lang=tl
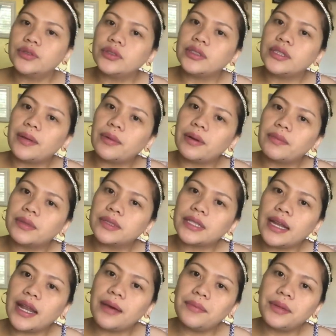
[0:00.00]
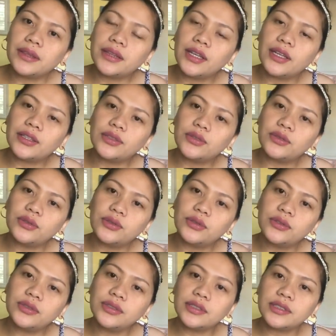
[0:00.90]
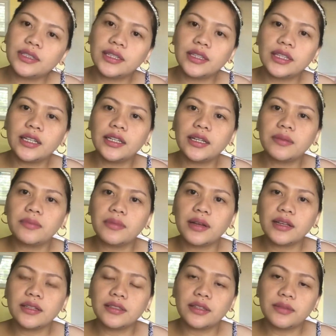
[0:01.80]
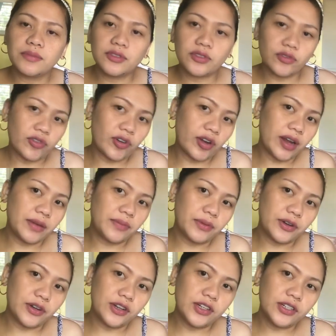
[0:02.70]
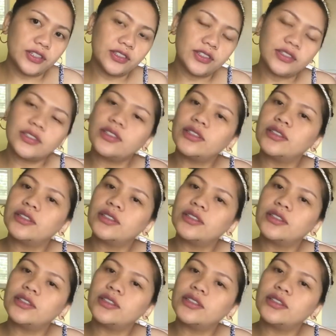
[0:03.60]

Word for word: Nga magpasalamat dahil ko no sa tanang mga subscribers